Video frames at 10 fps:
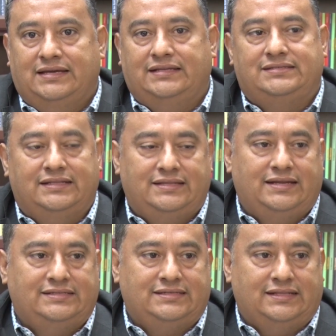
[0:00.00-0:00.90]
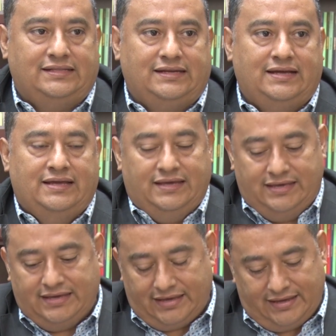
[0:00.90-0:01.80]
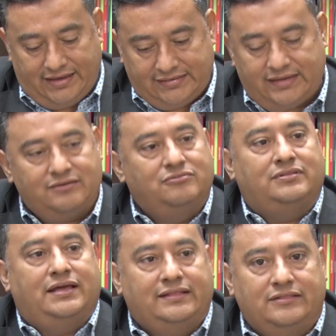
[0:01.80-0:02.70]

etcétera, etcétera. Y en esa ruta